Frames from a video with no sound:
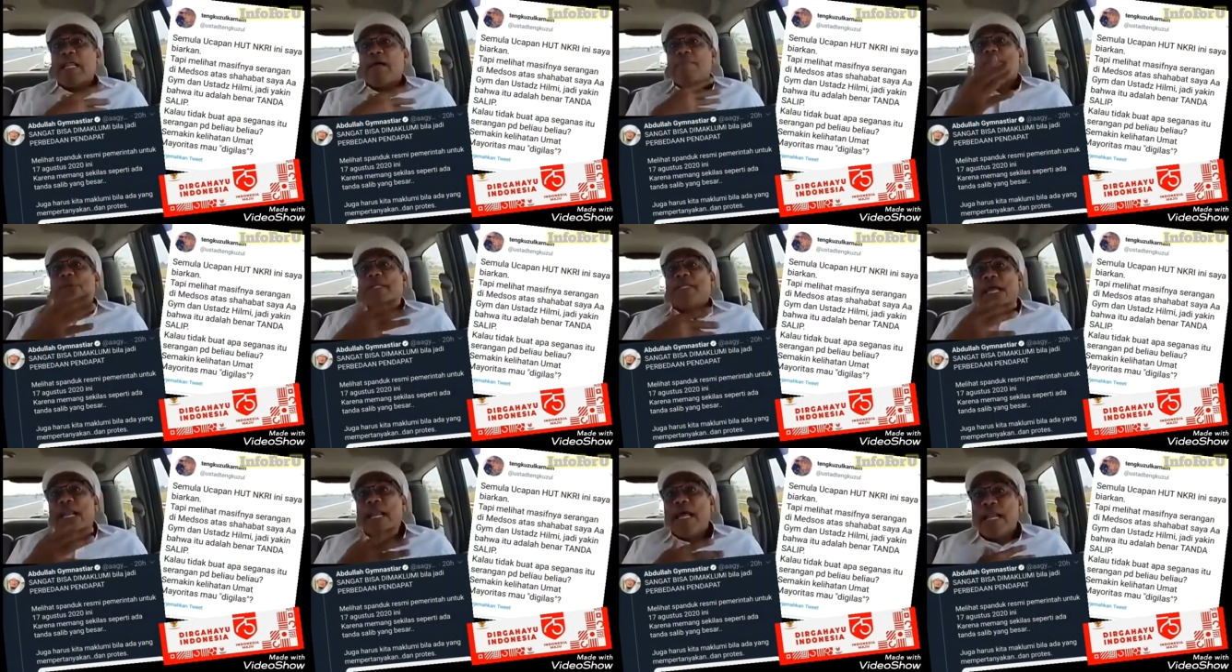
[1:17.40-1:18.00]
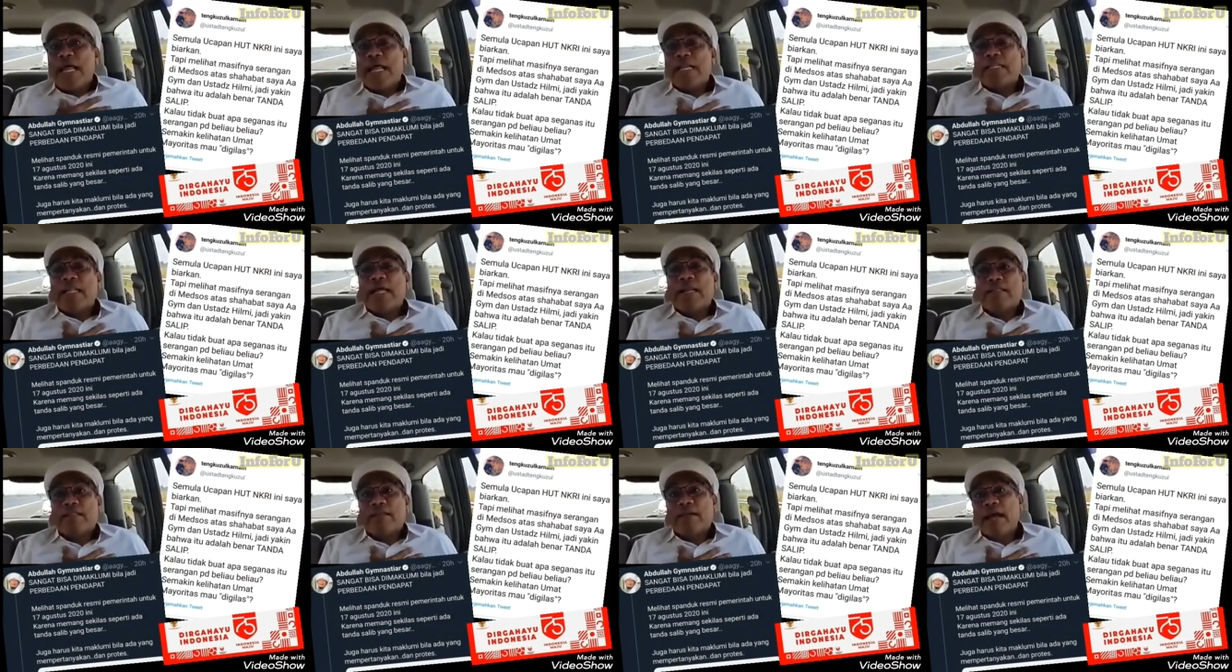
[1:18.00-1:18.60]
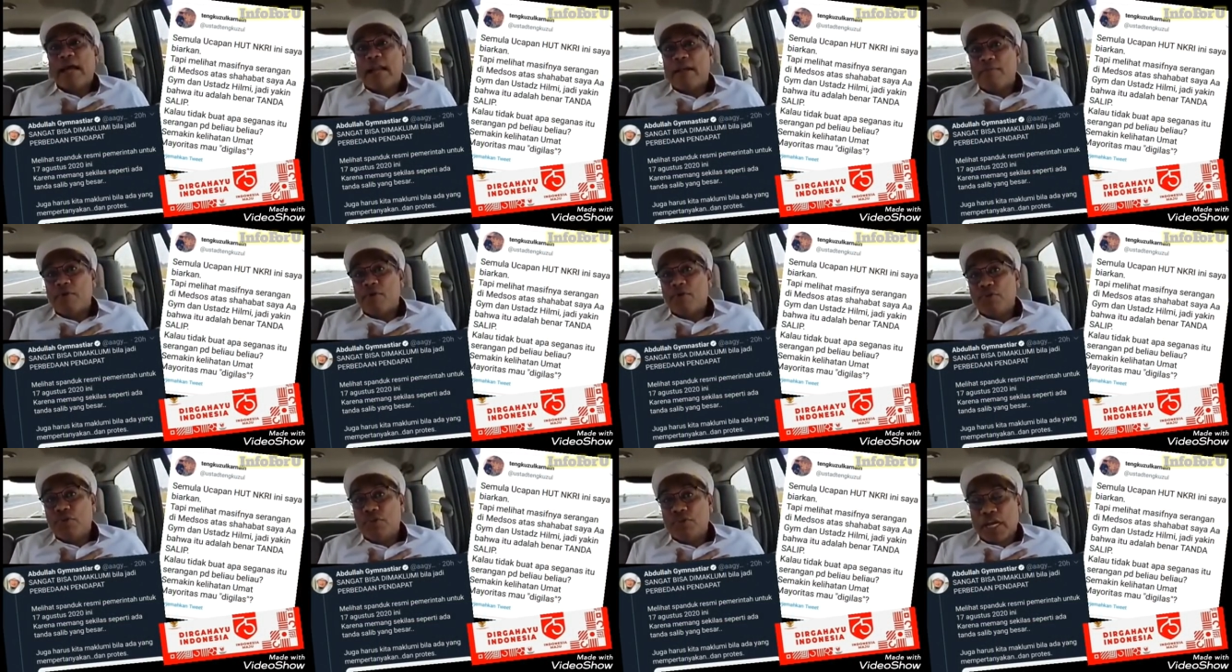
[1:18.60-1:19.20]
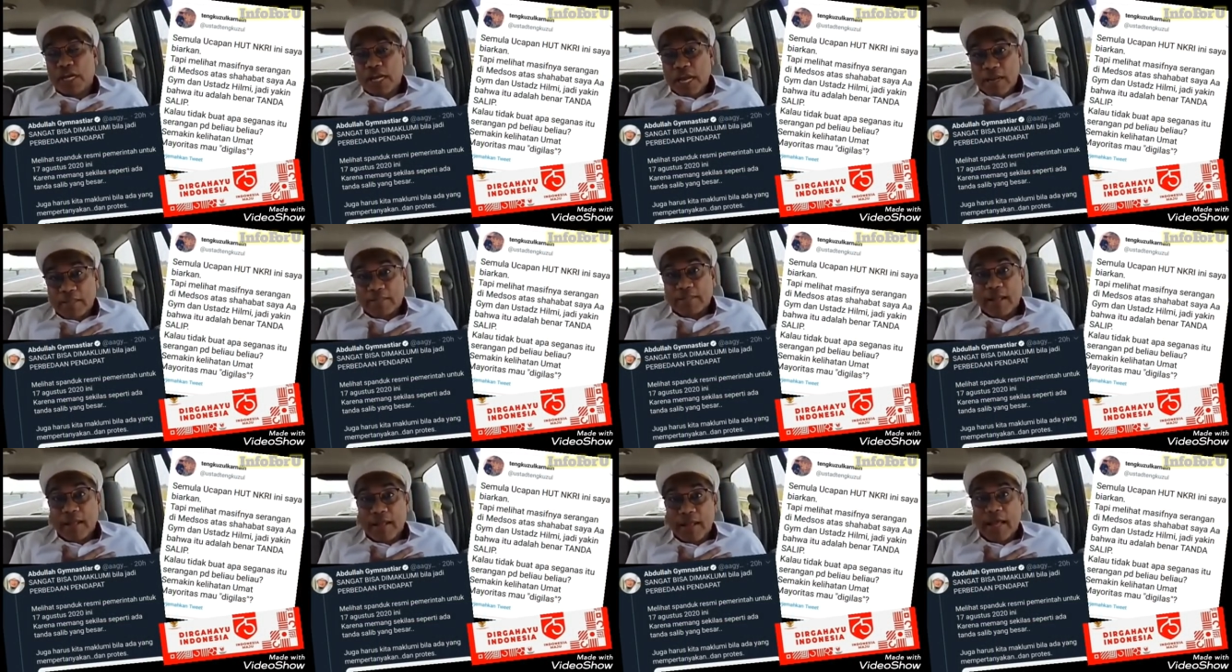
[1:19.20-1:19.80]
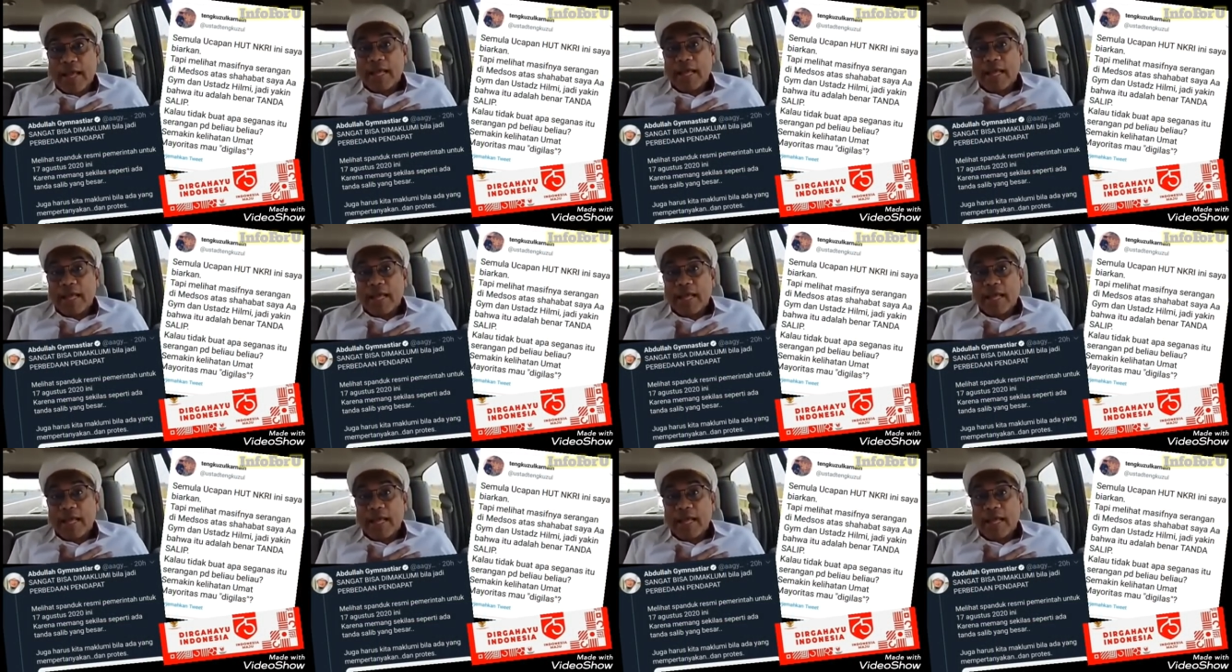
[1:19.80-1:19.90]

dalam perjalanan dari Tegal menuju Jakarta ya.